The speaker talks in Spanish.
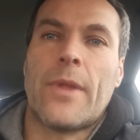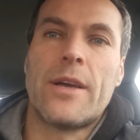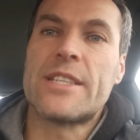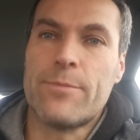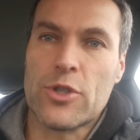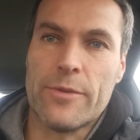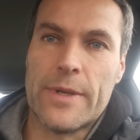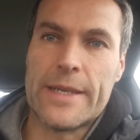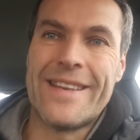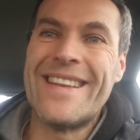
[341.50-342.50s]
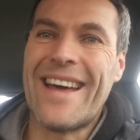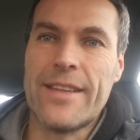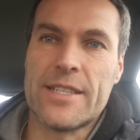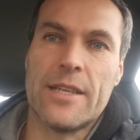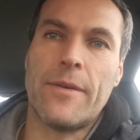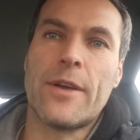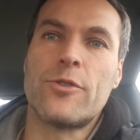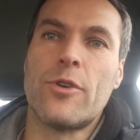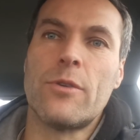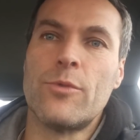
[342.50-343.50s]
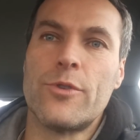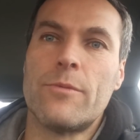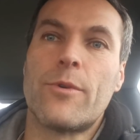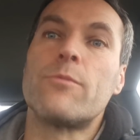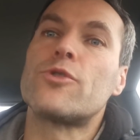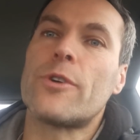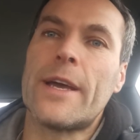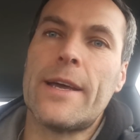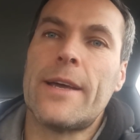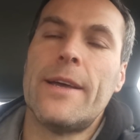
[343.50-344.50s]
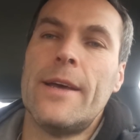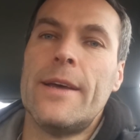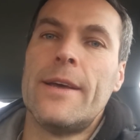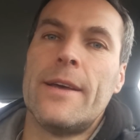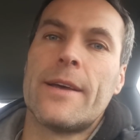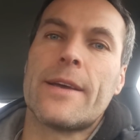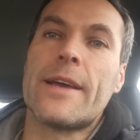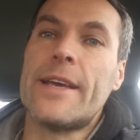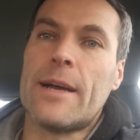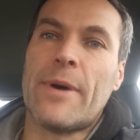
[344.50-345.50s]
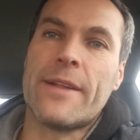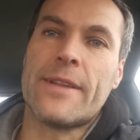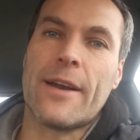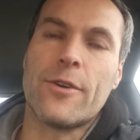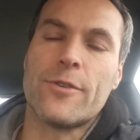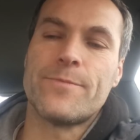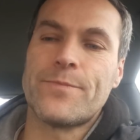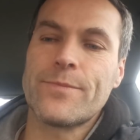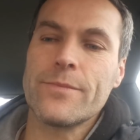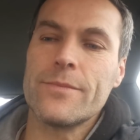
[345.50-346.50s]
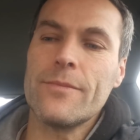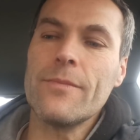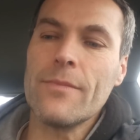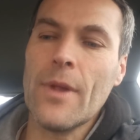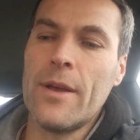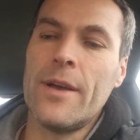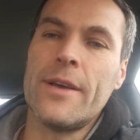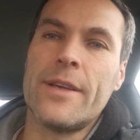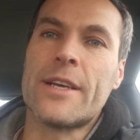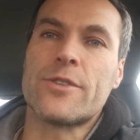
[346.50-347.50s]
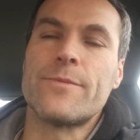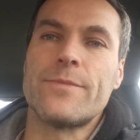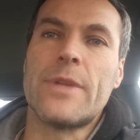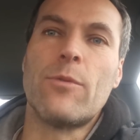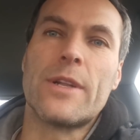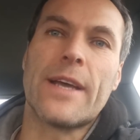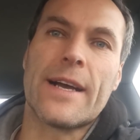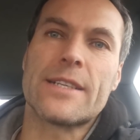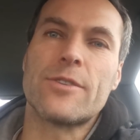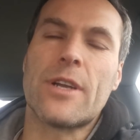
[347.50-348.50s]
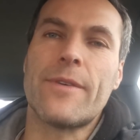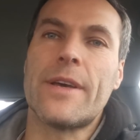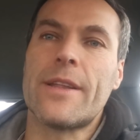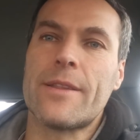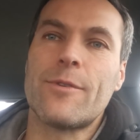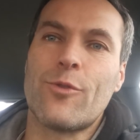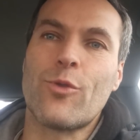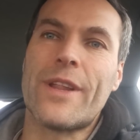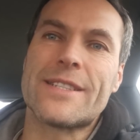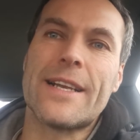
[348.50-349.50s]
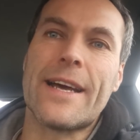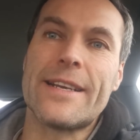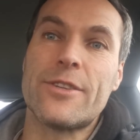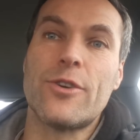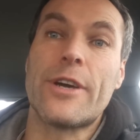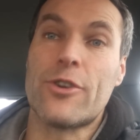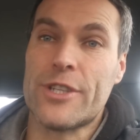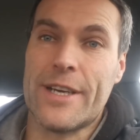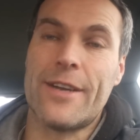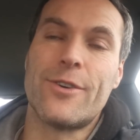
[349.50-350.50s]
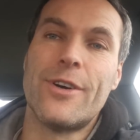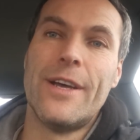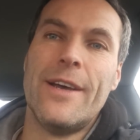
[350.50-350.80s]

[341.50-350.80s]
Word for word: es imposible. Nadie se lleva bien con todo el mundo, por mucho que, quiera aparentarlo. Y eso, de vuelta a casa otra vez, ruedas al carrito que nos dejaron